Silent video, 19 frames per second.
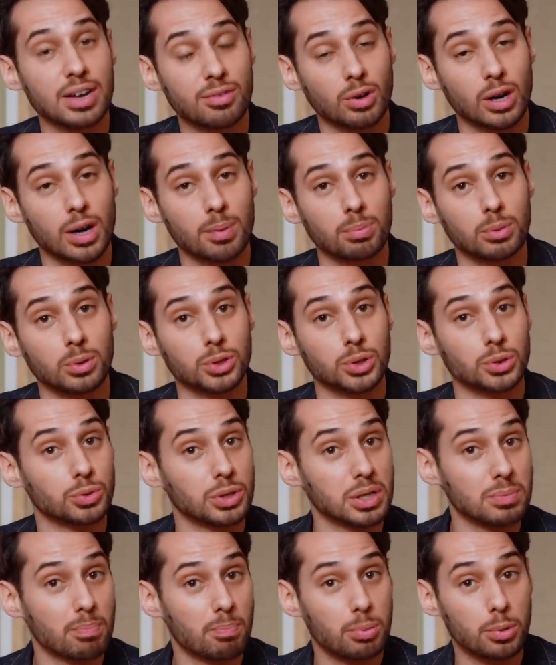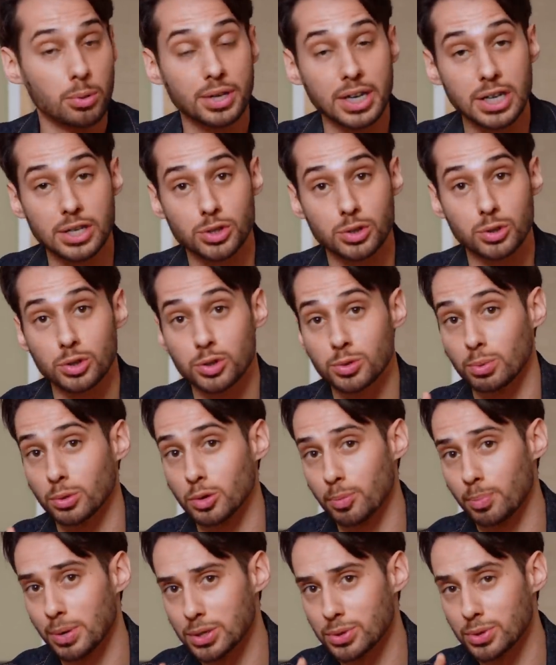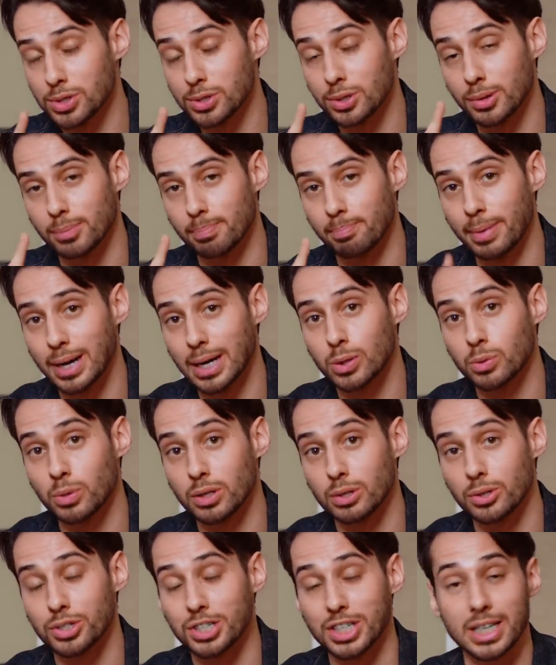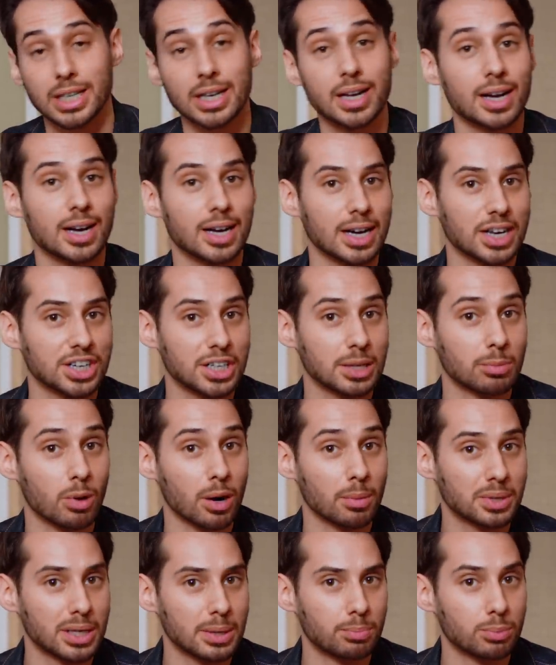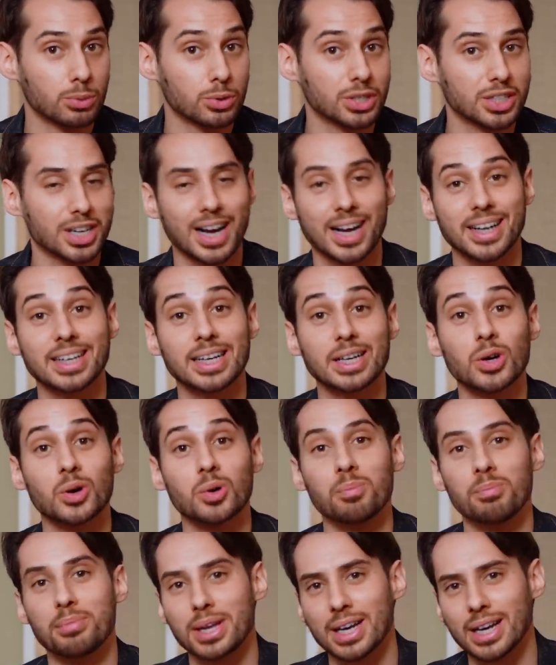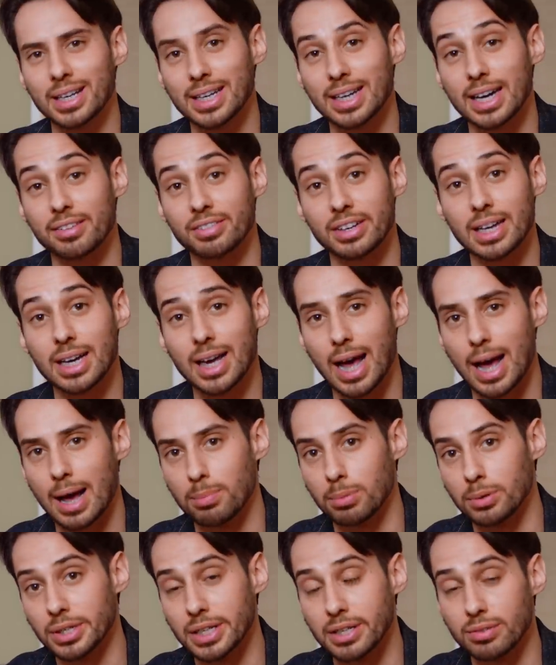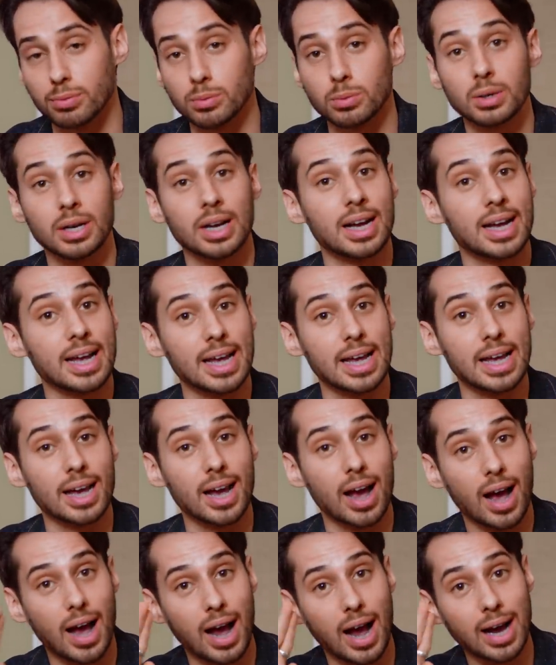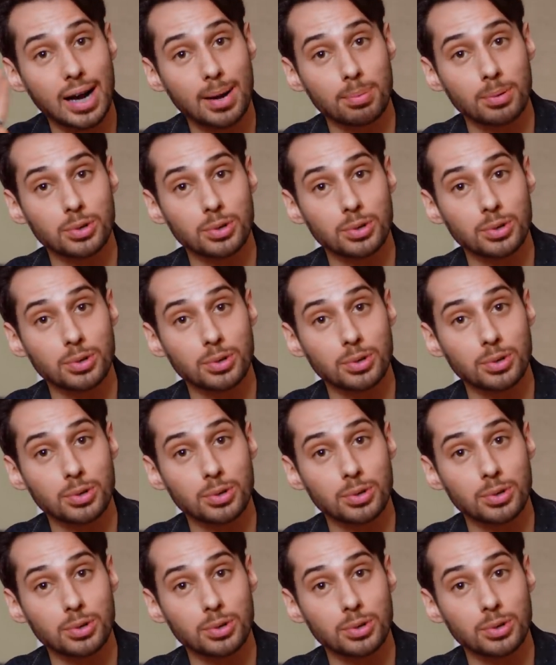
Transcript: Et voilà pour aujourd'hui. Plus d'excuses pour ne pas choisir une belle toile de jean. Lâchez-moi un petit pouce indigo bien délavé, abonnez-vous et à la